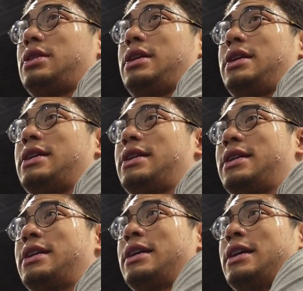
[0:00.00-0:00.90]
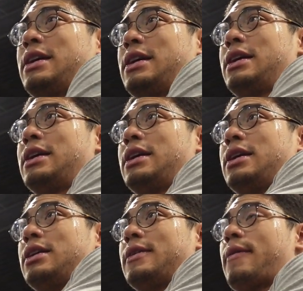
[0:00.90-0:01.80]
en,
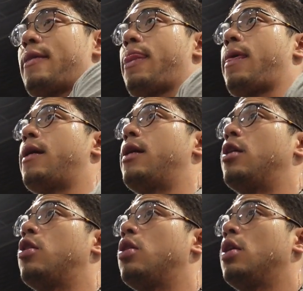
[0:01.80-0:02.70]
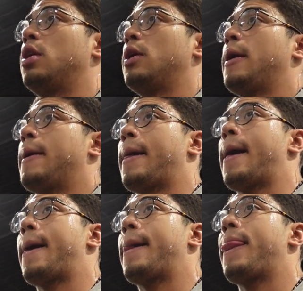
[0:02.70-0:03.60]
en, poleas, no pude
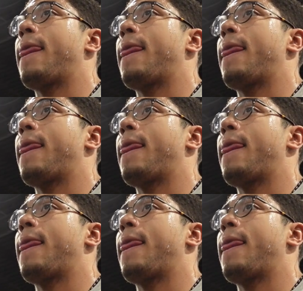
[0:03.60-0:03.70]
encontrar el